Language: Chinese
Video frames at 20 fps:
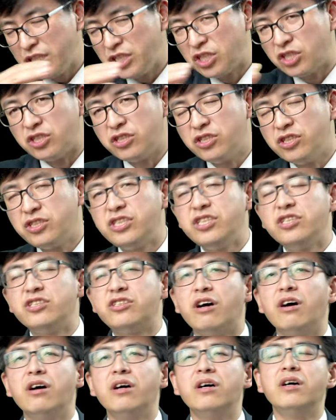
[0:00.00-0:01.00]
历史的进
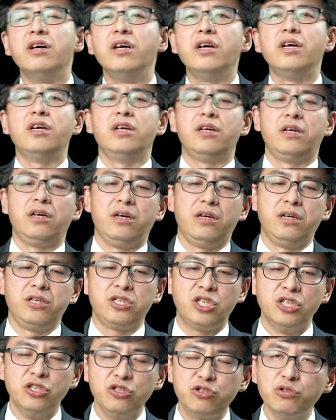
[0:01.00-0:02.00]
程、
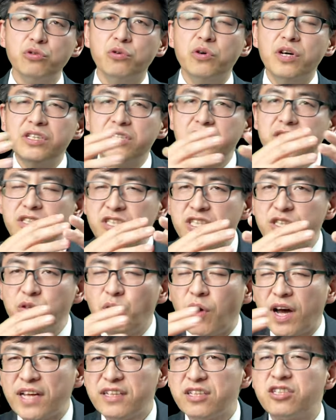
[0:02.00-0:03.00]
神救恩的计
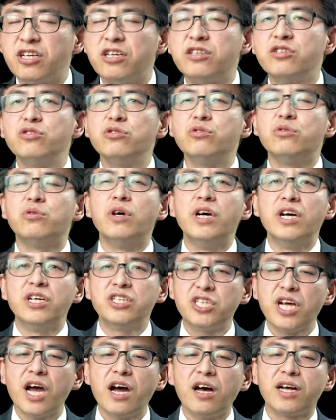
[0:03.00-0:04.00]
划的成就，
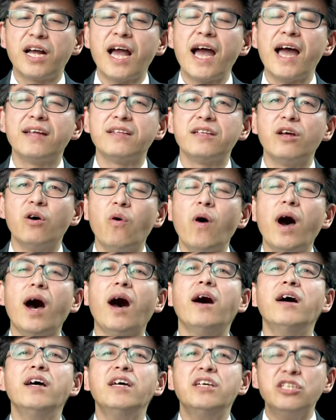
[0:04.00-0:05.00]
这样看的
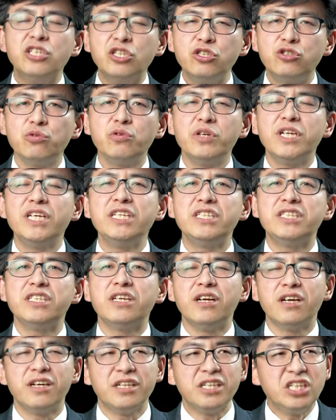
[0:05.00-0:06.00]
话。你就理
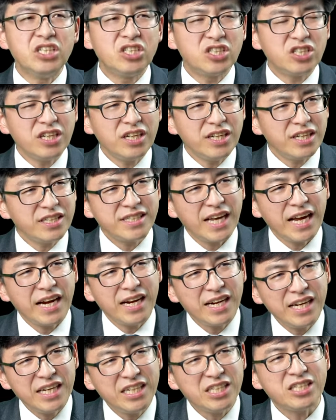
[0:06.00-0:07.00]
解了以色列在
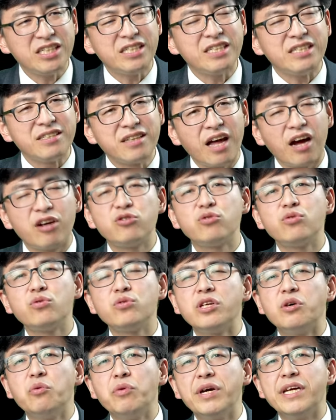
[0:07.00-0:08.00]
历史当
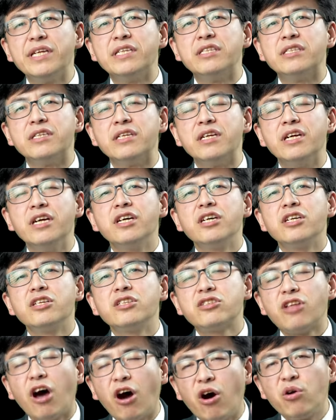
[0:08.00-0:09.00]
中的位置，
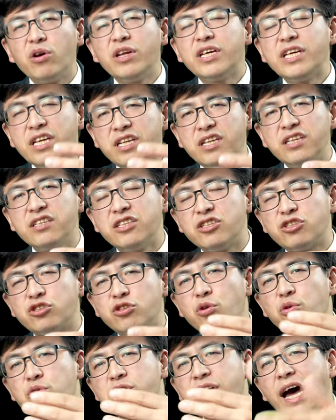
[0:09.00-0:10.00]
到了一定的
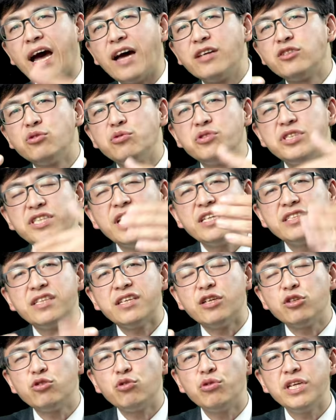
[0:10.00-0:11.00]
时候，他就渐
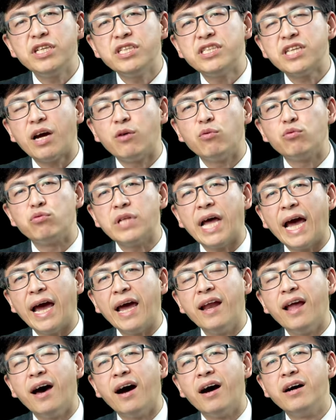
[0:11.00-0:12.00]
渐的退下舞
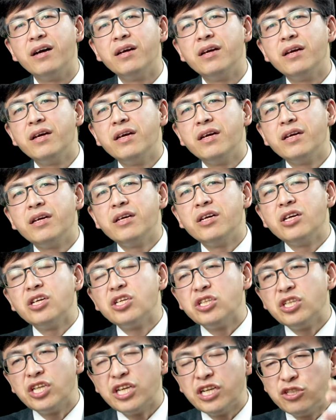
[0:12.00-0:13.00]
台了。
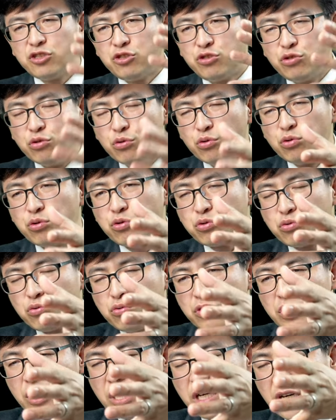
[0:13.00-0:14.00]
那个救赎
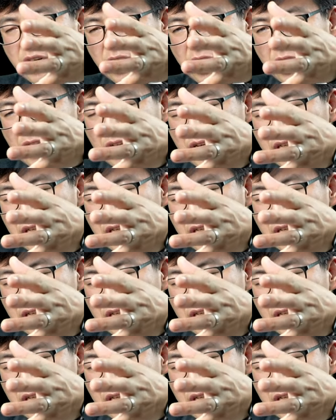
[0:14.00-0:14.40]
的